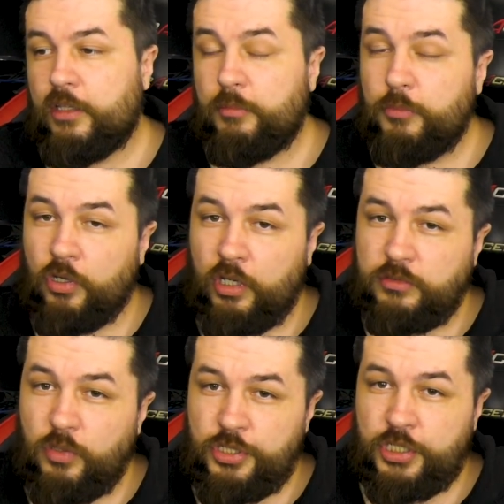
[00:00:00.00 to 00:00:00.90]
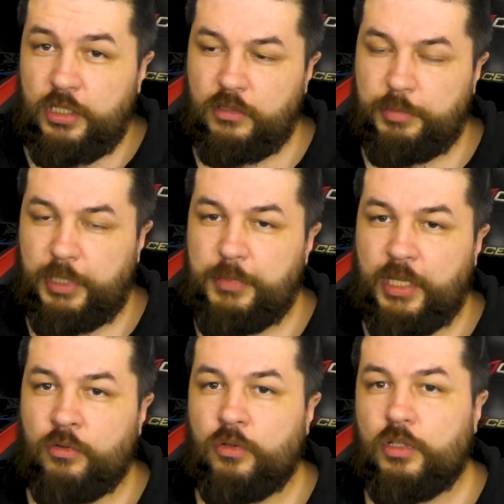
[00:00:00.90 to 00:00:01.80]
Немного намного лучше, к
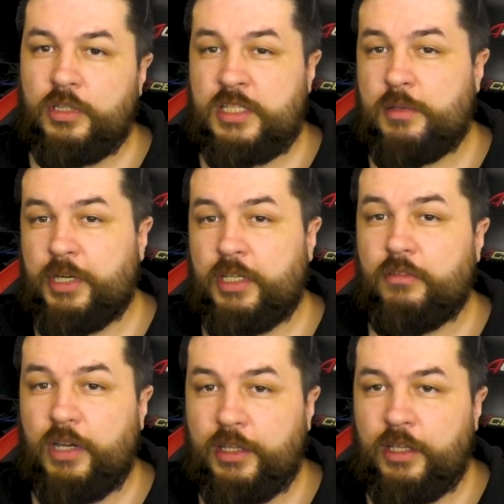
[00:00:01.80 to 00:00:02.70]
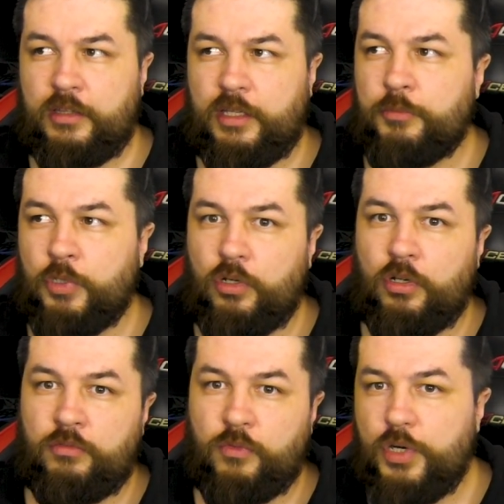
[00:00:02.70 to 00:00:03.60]
примеру, на сопротивлении там
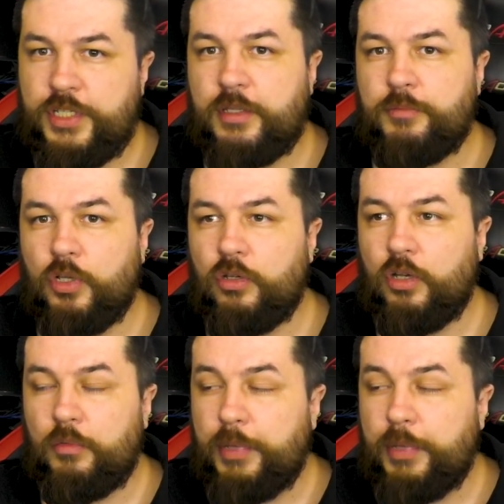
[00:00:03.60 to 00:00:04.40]
0.08,